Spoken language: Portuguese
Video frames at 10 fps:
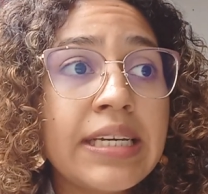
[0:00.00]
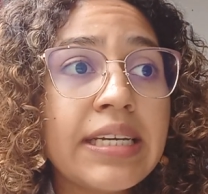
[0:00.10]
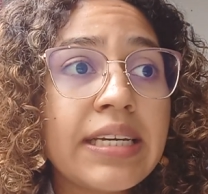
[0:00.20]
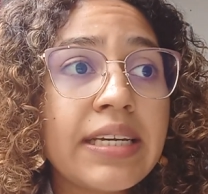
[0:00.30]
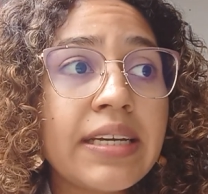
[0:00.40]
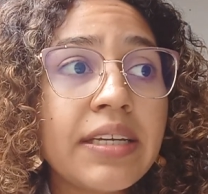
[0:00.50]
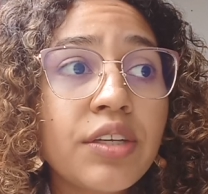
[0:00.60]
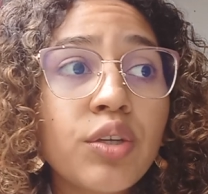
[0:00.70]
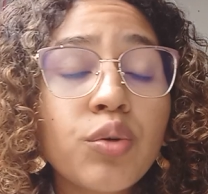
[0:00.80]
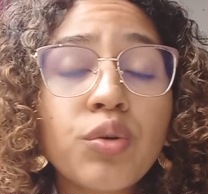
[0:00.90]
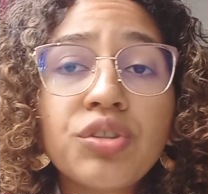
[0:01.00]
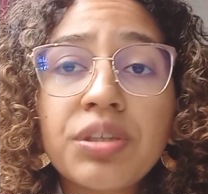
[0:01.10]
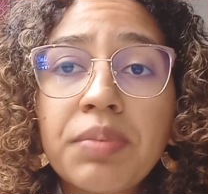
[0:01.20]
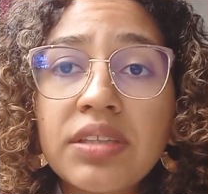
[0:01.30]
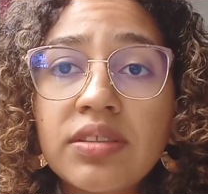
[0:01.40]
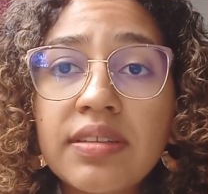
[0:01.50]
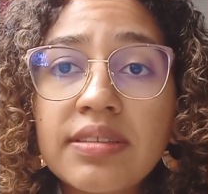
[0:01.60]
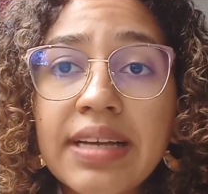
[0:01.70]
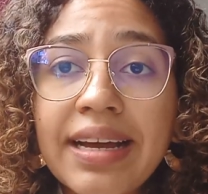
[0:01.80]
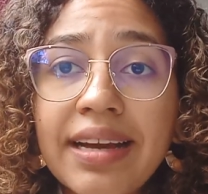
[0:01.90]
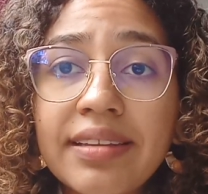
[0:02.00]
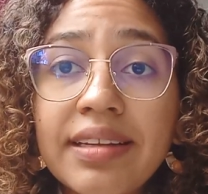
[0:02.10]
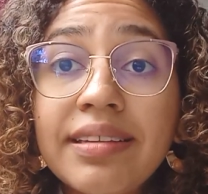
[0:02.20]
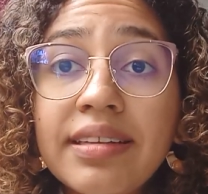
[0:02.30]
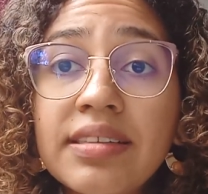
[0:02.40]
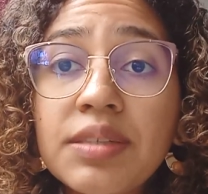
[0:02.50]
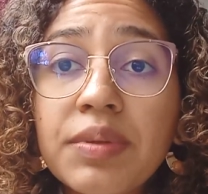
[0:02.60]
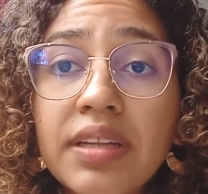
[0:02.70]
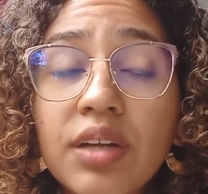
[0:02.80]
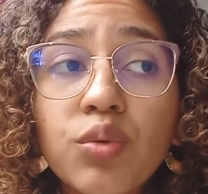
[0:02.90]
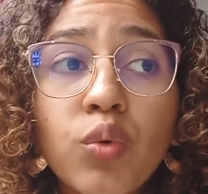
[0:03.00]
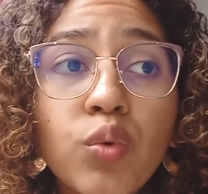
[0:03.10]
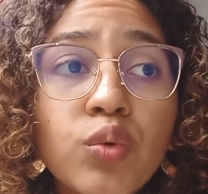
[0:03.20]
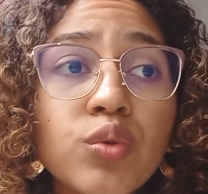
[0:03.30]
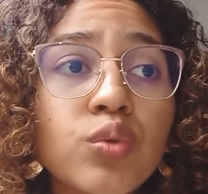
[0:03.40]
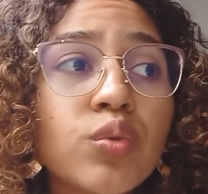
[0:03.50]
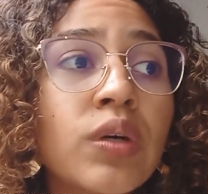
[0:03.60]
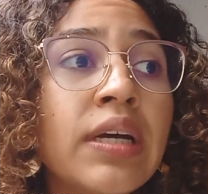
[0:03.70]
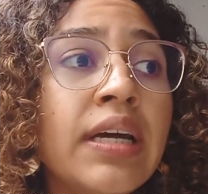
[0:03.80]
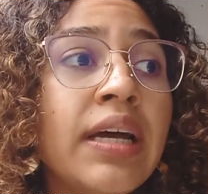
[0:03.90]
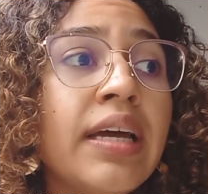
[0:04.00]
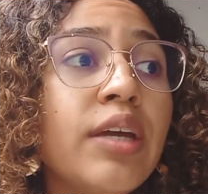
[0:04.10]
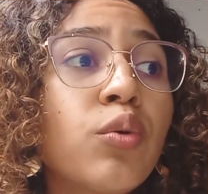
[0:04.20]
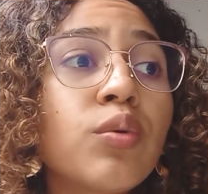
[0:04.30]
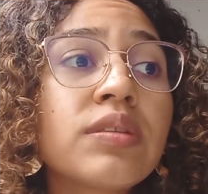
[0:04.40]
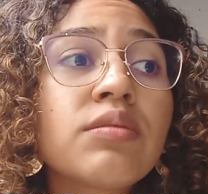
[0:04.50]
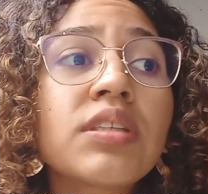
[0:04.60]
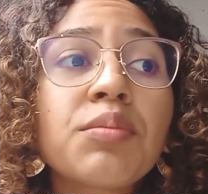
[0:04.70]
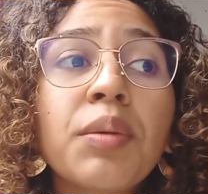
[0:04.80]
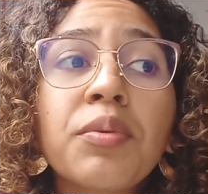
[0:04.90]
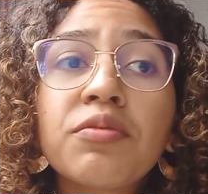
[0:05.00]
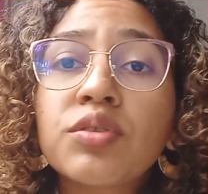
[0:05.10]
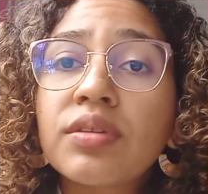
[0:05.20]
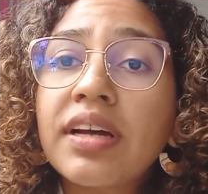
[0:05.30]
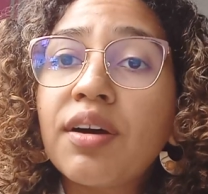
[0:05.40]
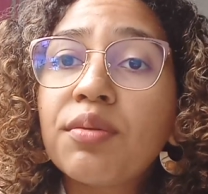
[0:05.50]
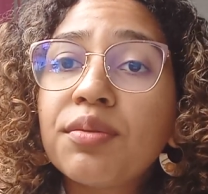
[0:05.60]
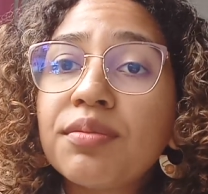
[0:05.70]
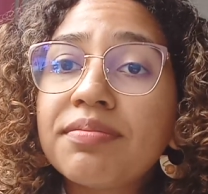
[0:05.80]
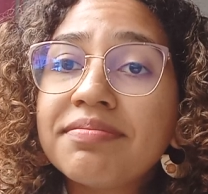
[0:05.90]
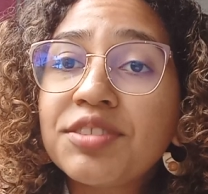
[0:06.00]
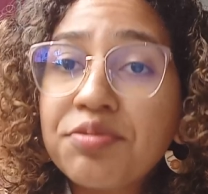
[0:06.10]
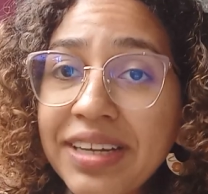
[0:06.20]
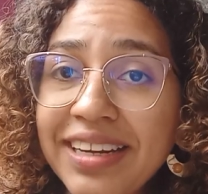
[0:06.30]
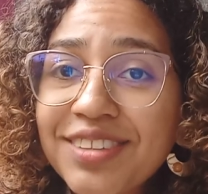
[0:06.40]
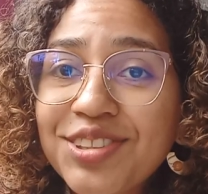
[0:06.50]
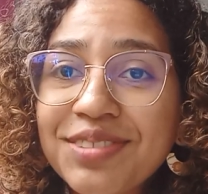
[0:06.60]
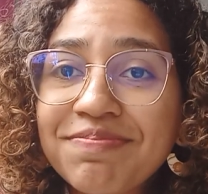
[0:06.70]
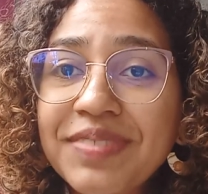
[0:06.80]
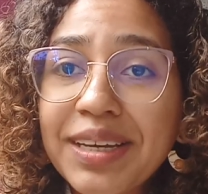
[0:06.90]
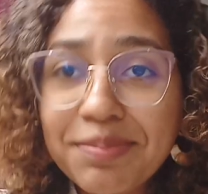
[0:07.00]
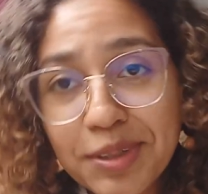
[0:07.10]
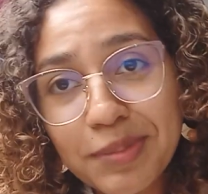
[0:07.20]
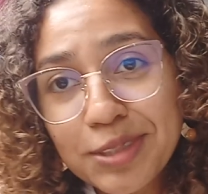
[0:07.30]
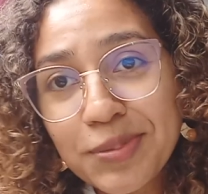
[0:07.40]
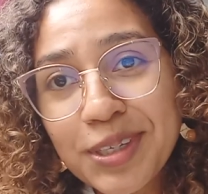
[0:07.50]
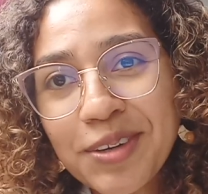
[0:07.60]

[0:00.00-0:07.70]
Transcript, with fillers: é, e que hoje, a partir desse caráter interdisciplinar do curso, eu consigo ser uma profissional diferente, né? Pelo menos por